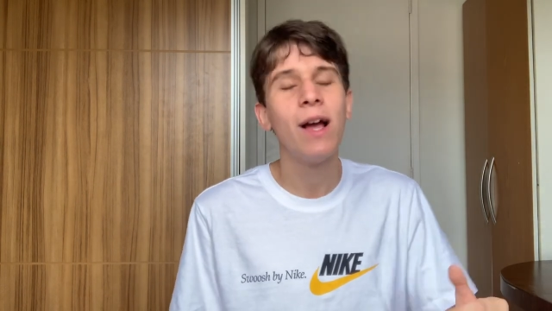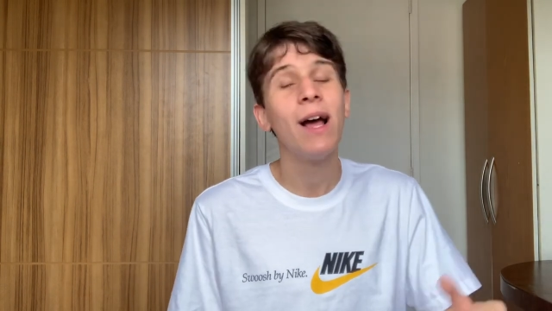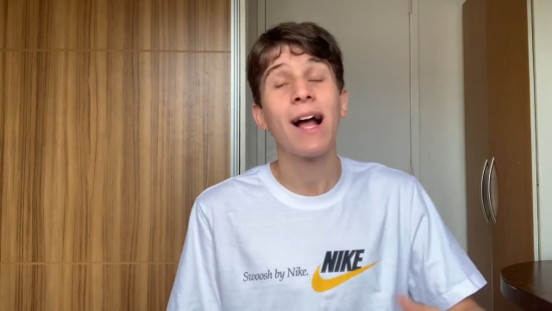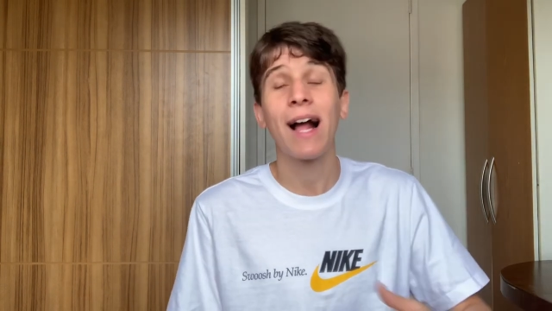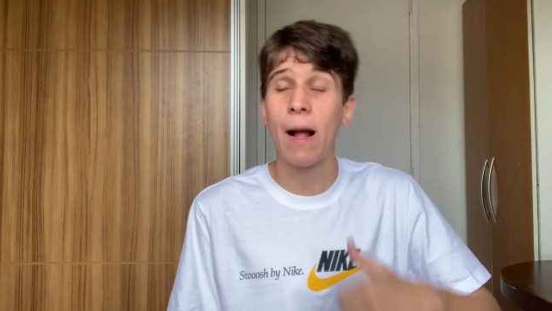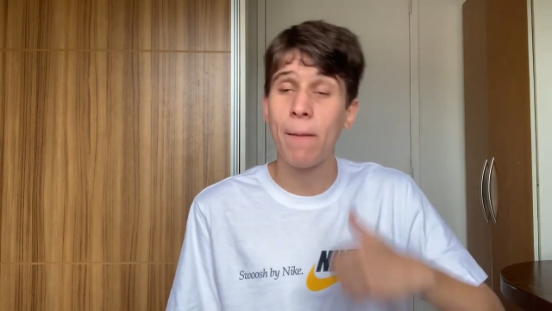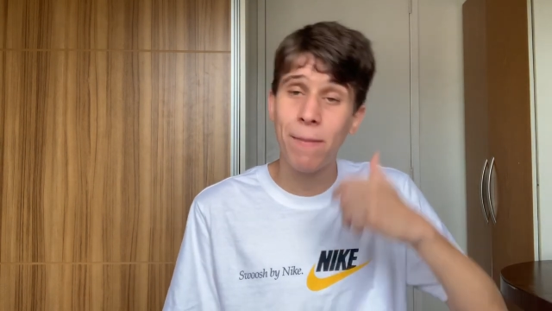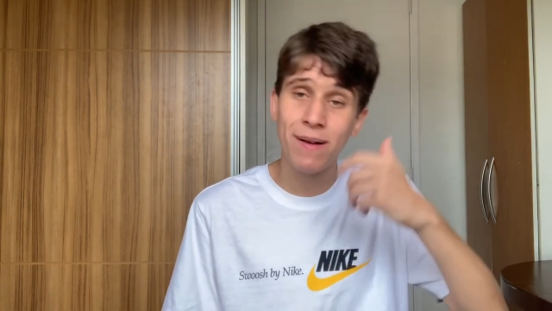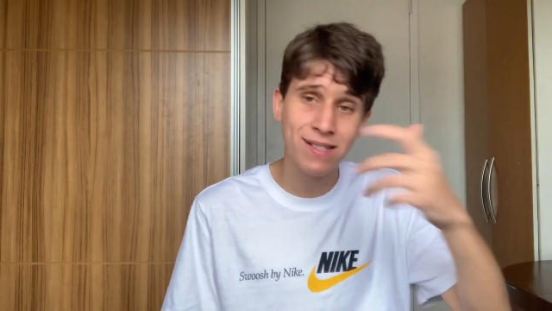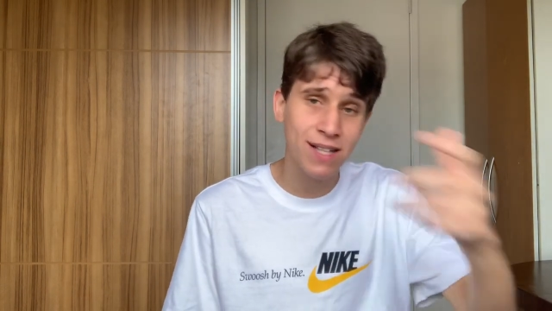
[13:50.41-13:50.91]

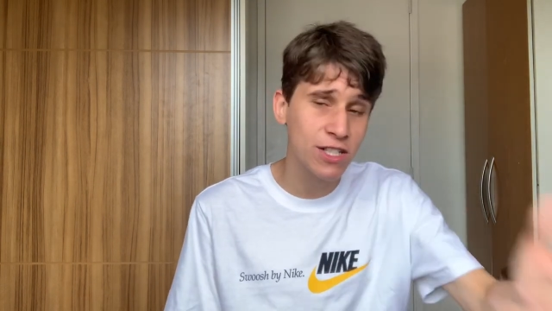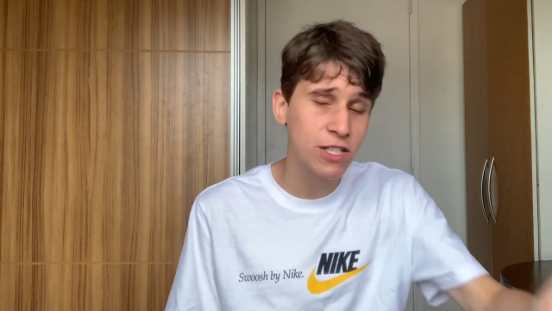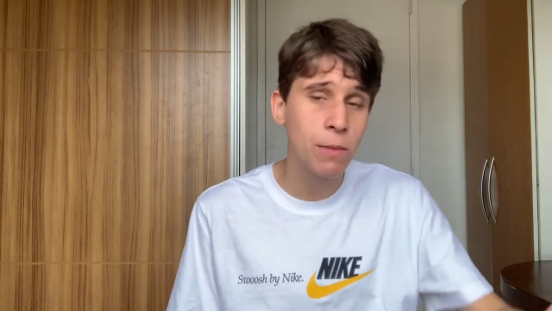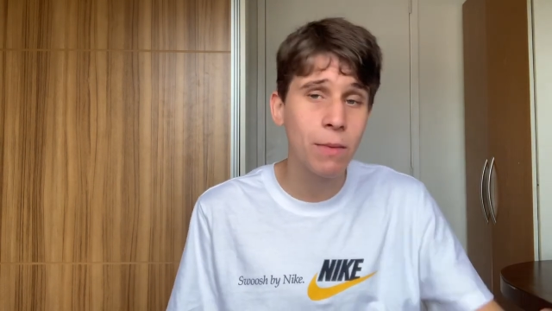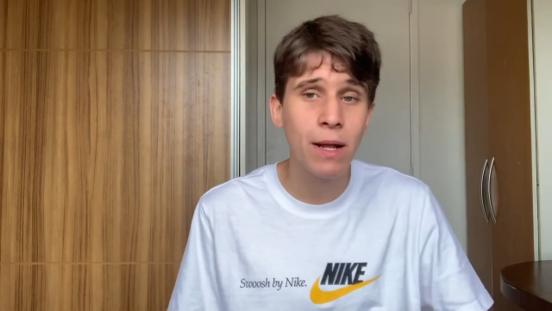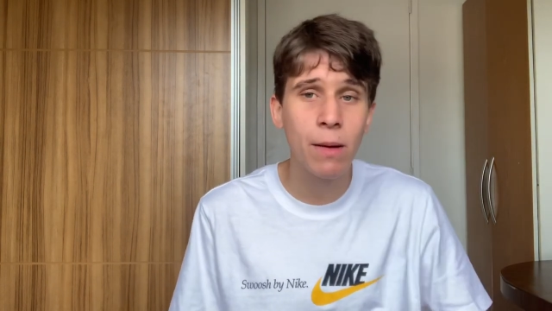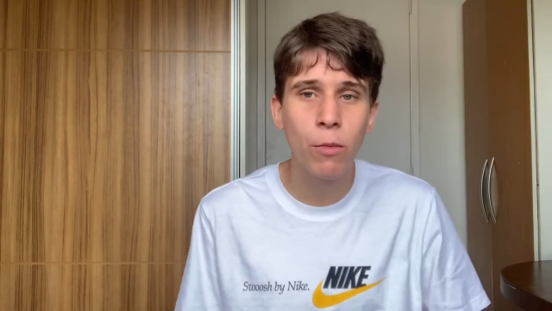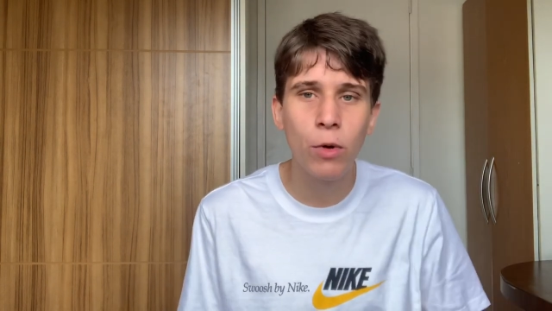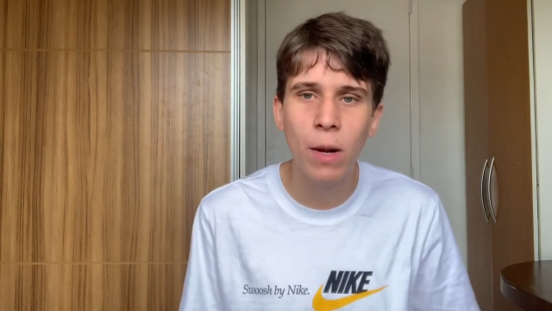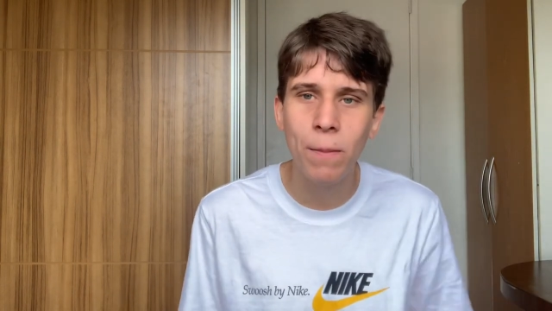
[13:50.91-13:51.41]
capacidade também
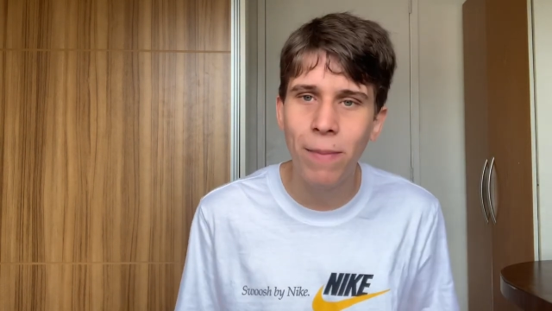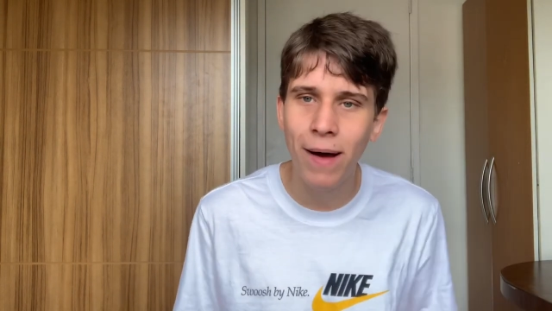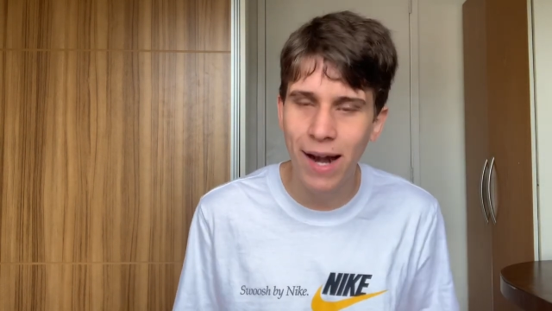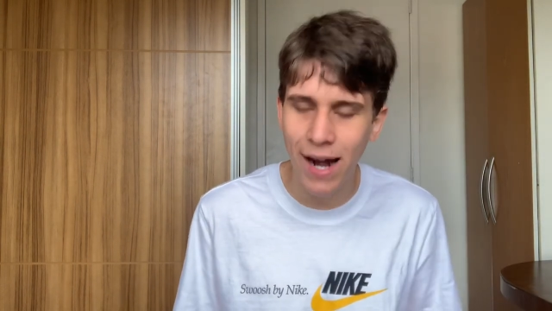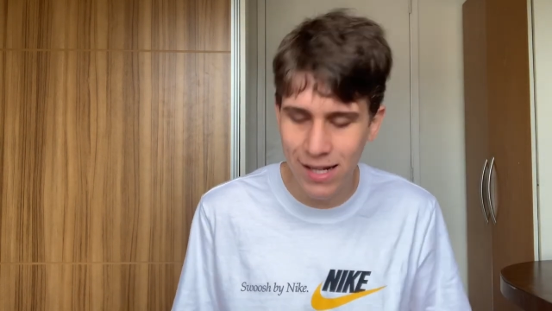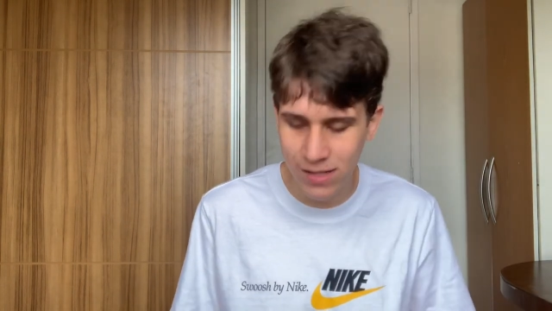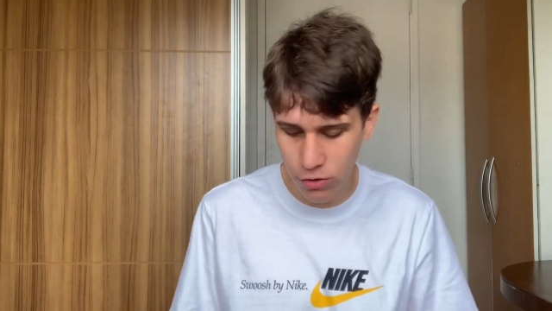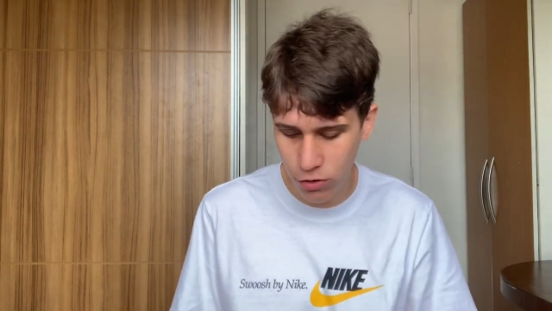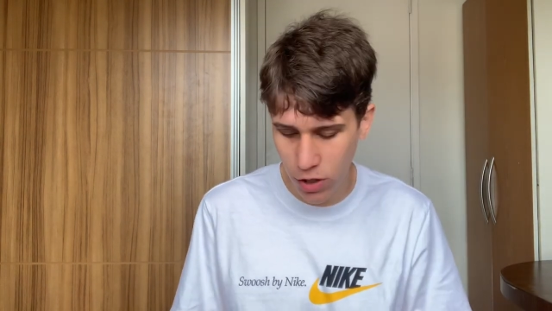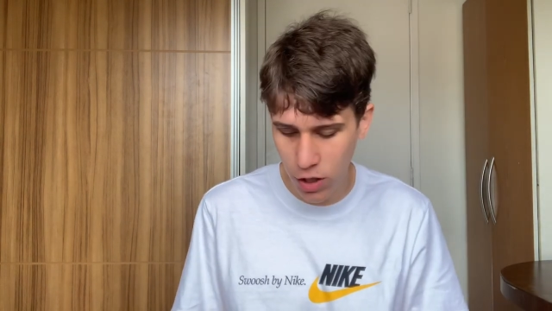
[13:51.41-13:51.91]
na bola
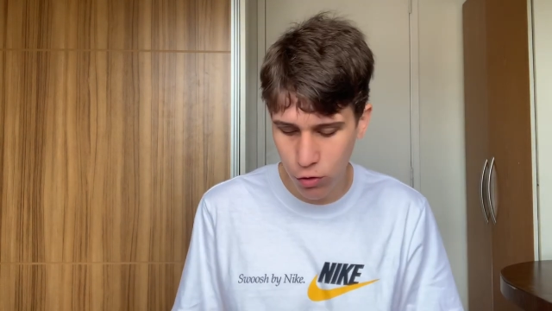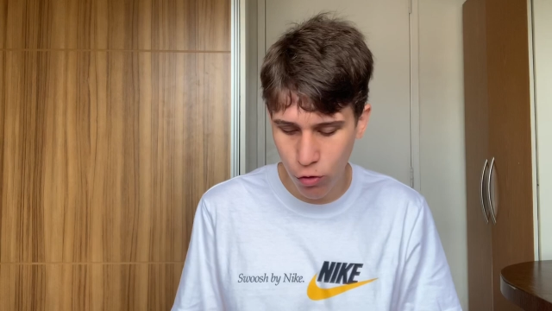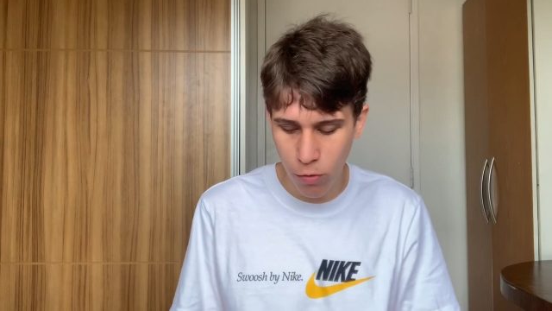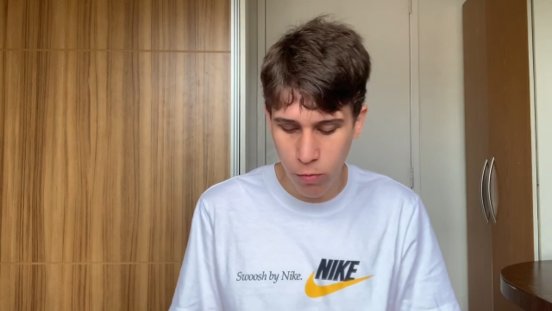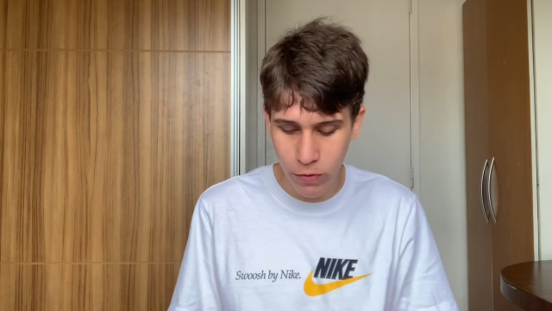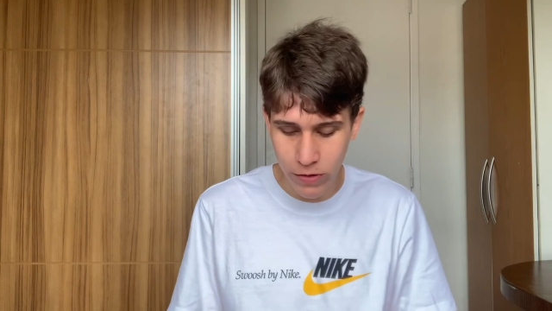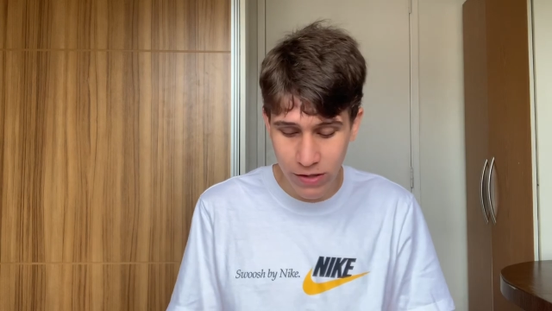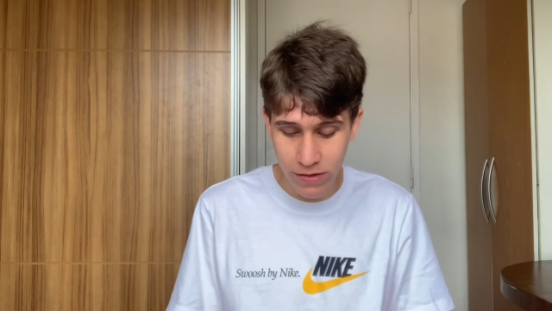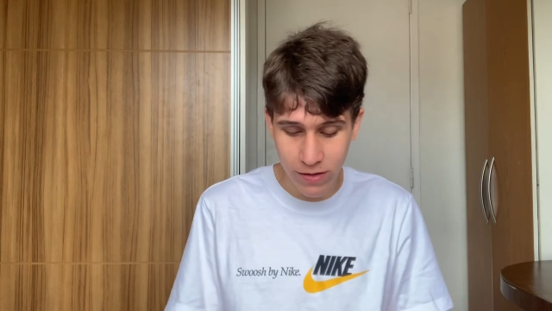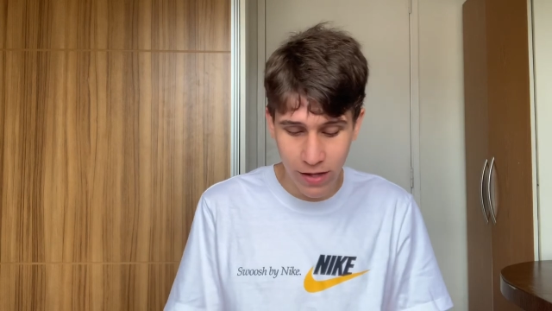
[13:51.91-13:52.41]
parada, jogador
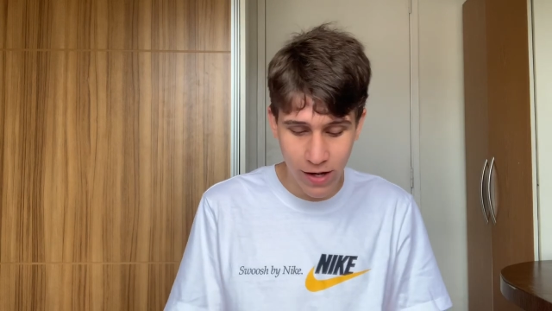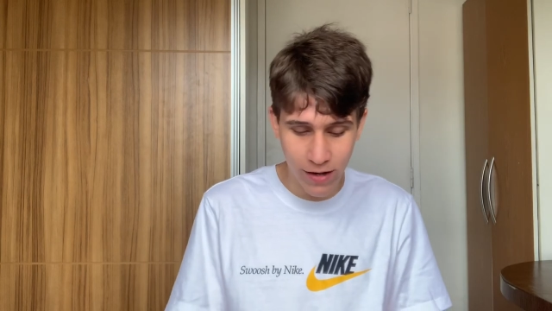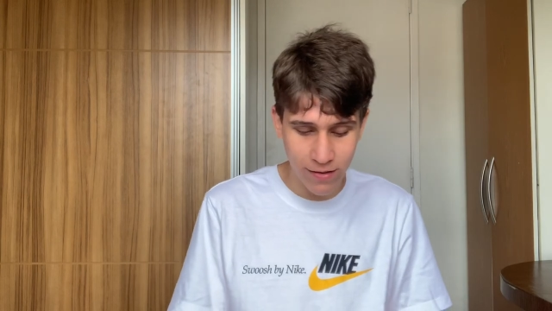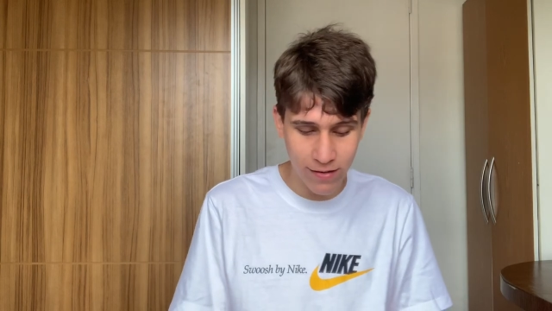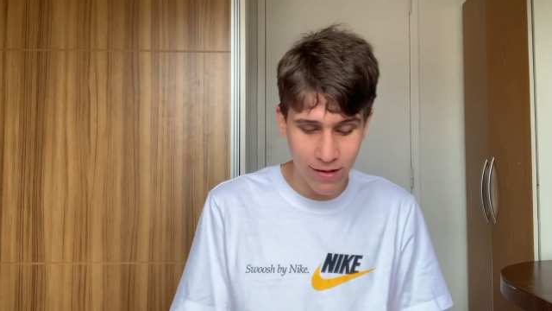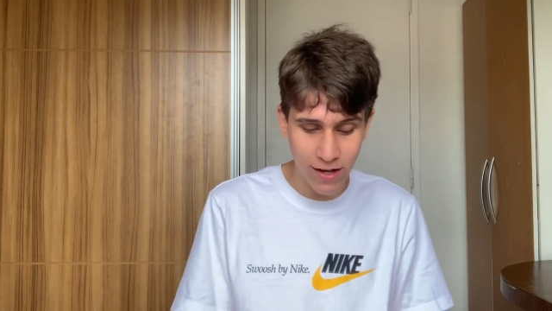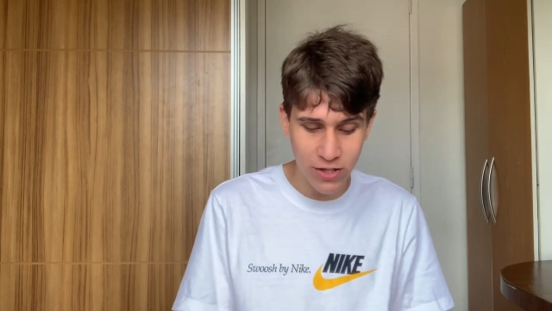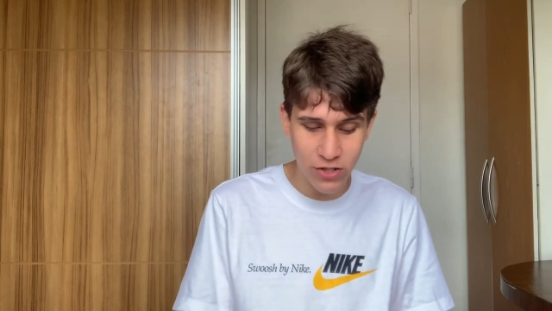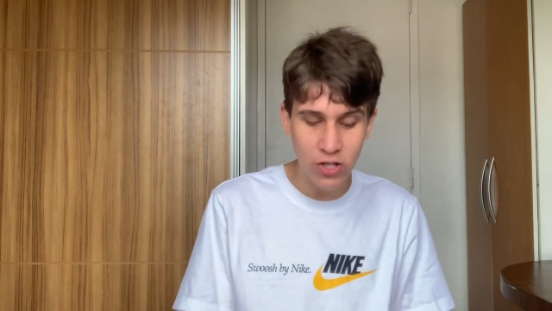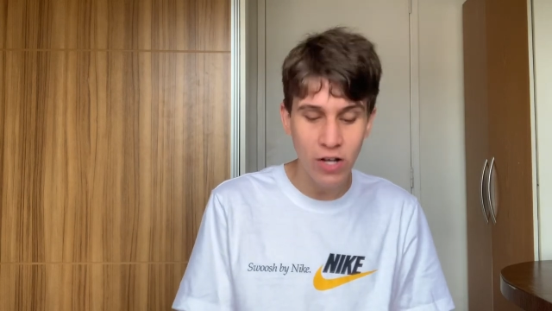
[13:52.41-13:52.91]
muito
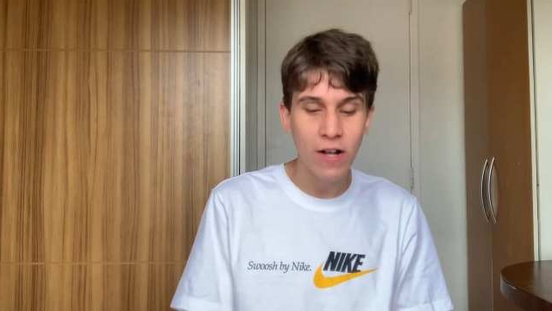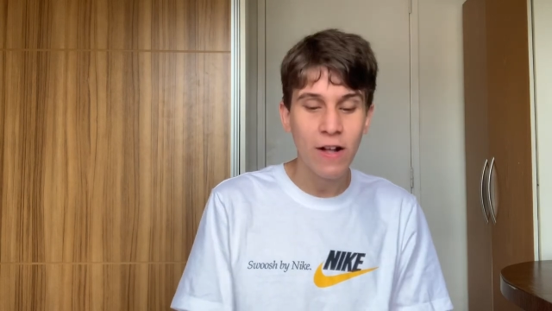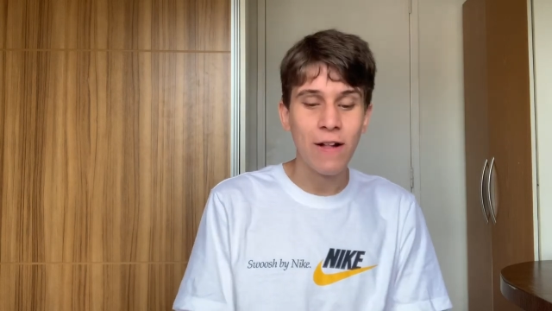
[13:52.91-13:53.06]
interessante.